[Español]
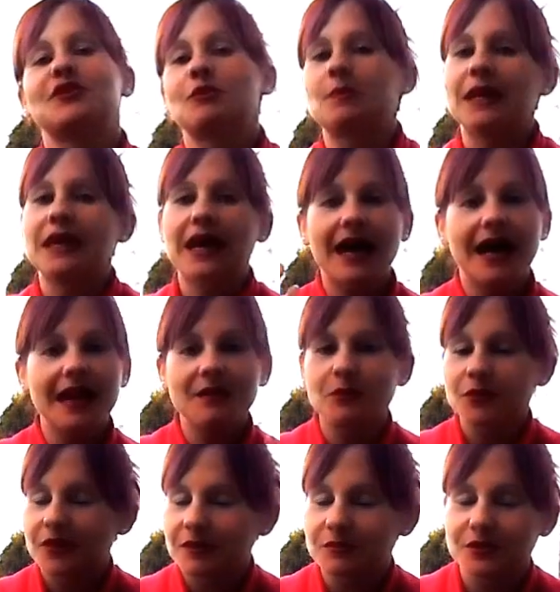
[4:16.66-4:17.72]
tropical,
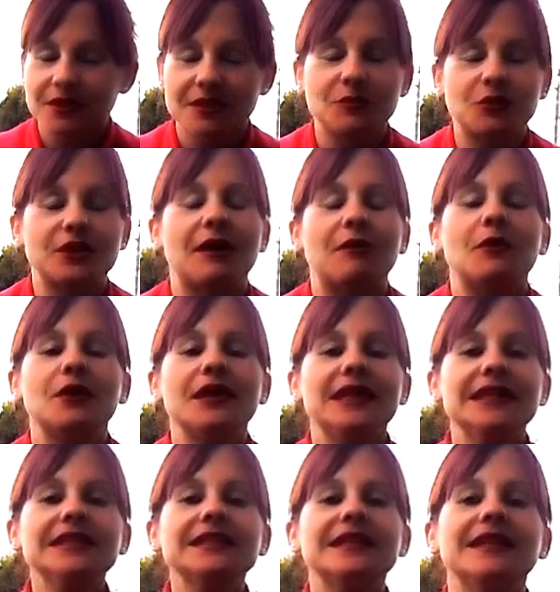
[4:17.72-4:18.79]
bueno, hay muchísimos
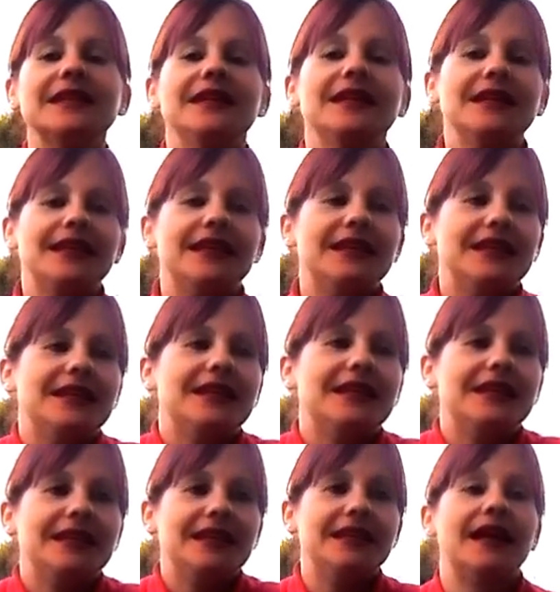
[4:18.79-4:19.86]
sabores
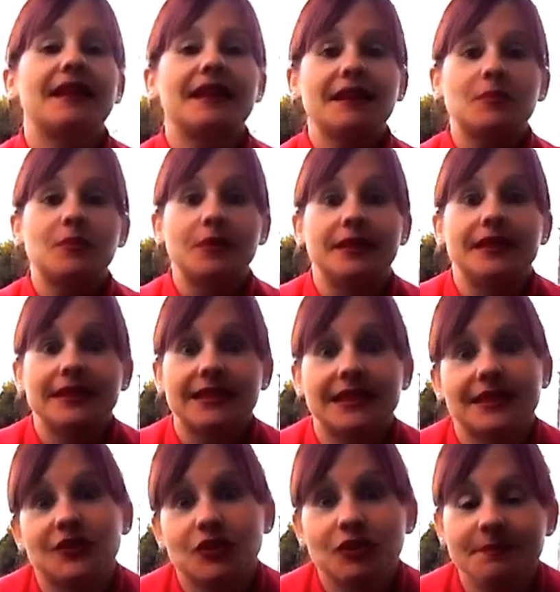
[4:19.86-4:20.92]
y nada, pues
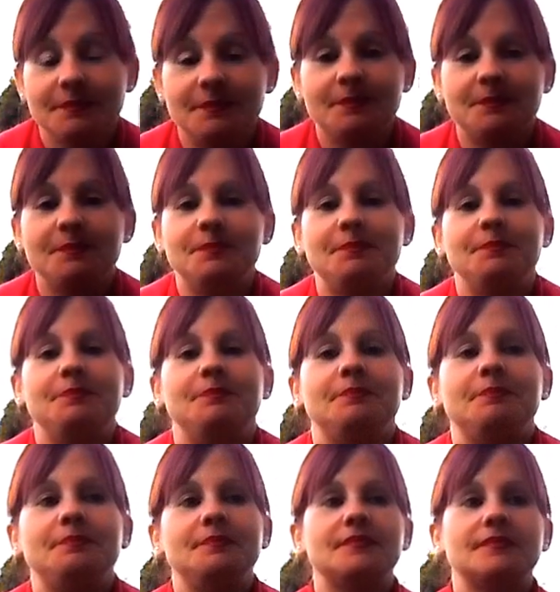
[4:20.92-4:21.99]
eso,
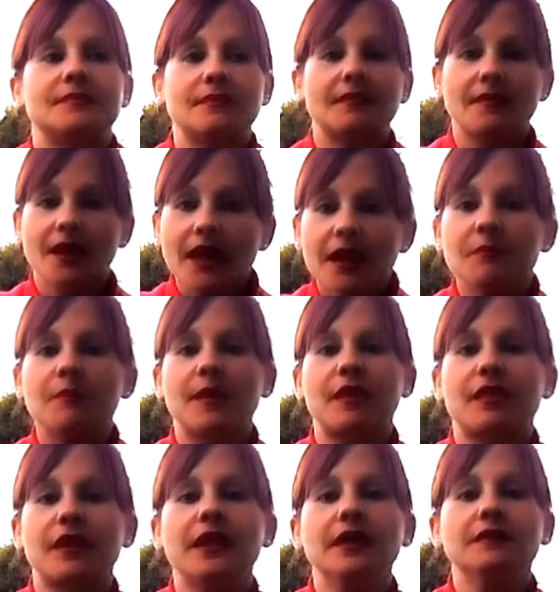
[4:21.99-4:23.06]
mm,
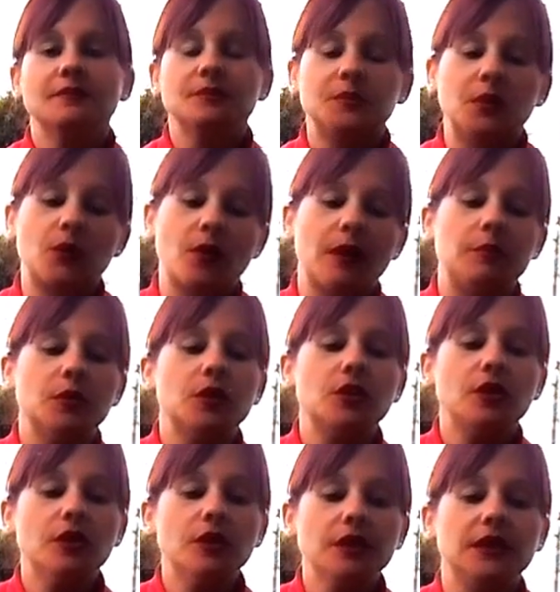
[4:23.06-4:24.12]
empecé poco a
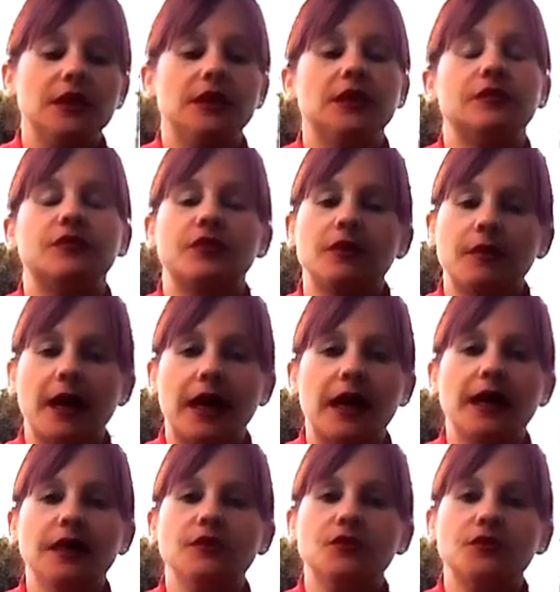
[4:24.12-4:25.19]
poco y fui
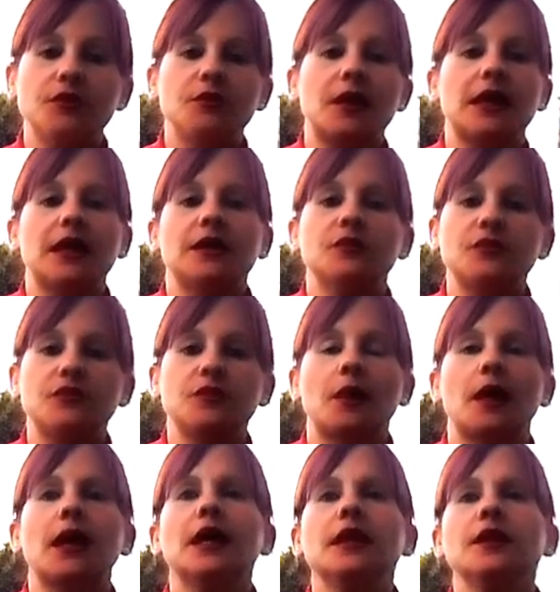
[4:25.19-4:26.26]
bajando, fui bajando, fui
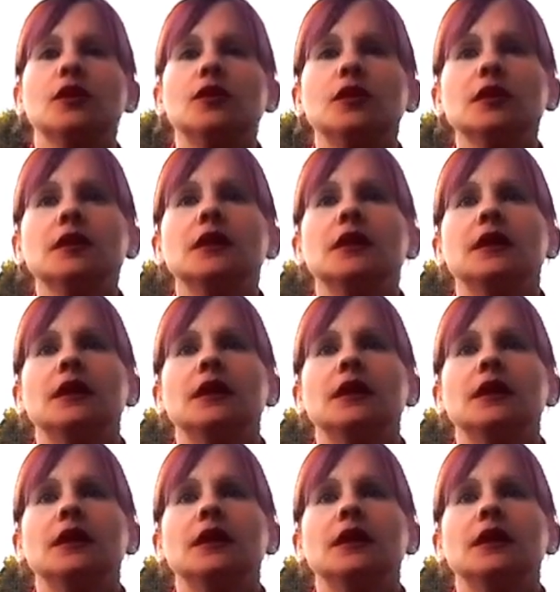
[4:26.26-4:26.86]
bajando.